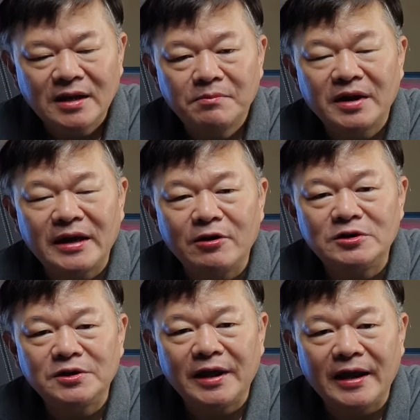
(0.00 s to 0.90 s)
몇
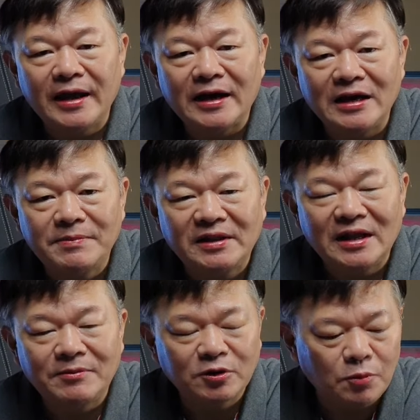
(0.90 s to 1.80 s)
개월 전에
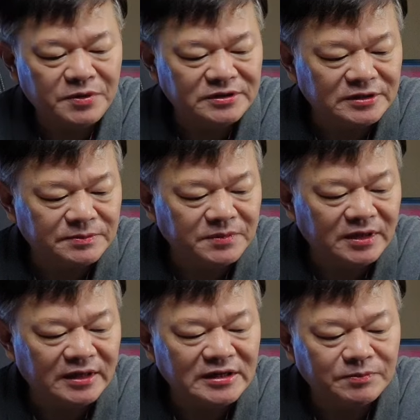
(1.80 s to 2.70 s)
가입했다면 코픽스
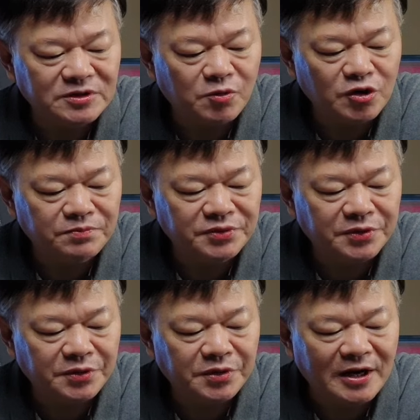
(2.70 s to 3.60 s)
금리
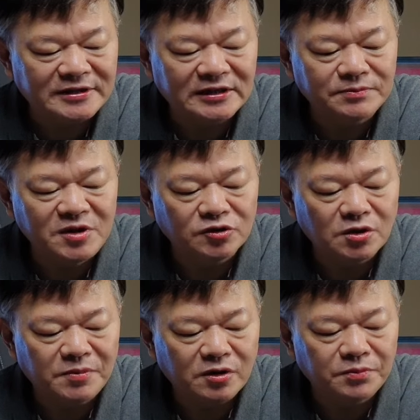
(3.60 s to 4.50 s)
3.52%, 가상금리
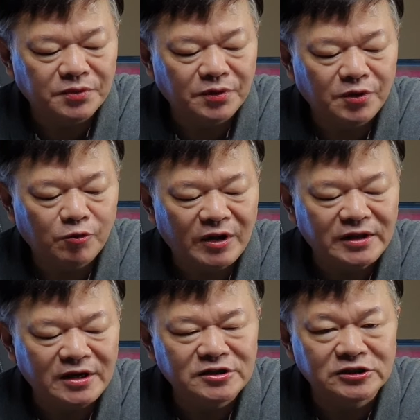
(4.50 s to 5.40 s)
0.85%, 왜
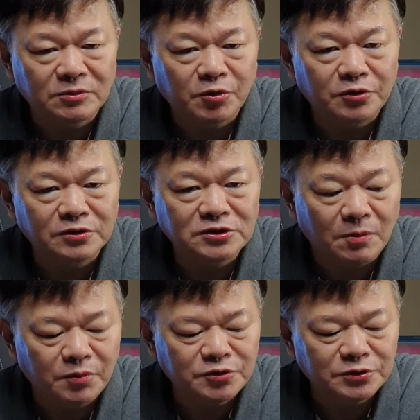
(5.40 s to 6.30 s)
떼는지도 모르는
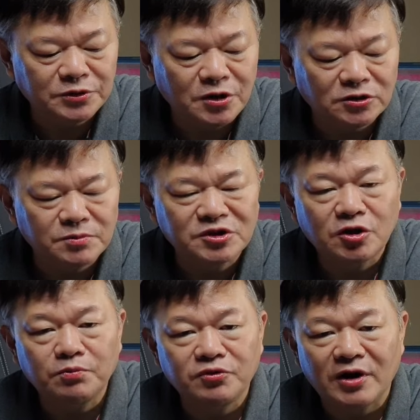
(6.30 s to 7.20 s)
연보증료
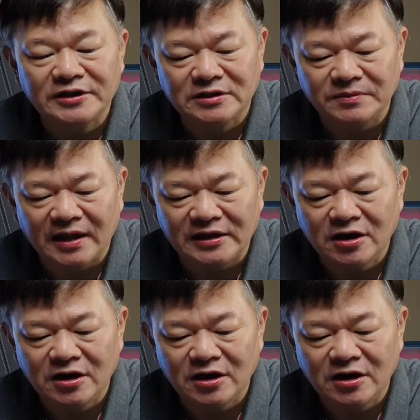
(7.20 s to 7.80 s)
0.75%가 있습니다.